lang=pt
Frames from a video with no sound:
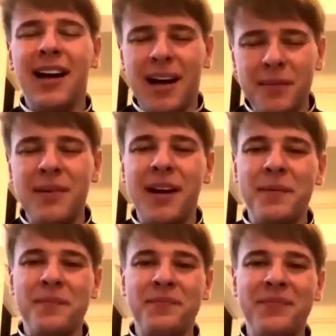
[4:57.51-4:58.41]

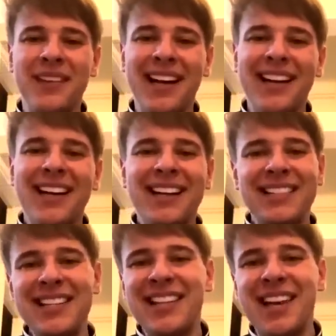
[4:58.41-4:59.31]
Amém.
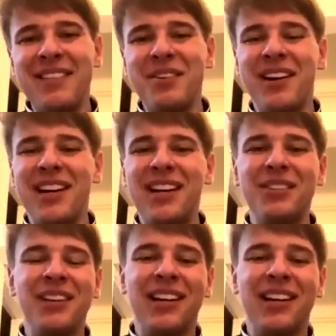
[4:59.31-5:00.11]
Se inscreva agora aqui no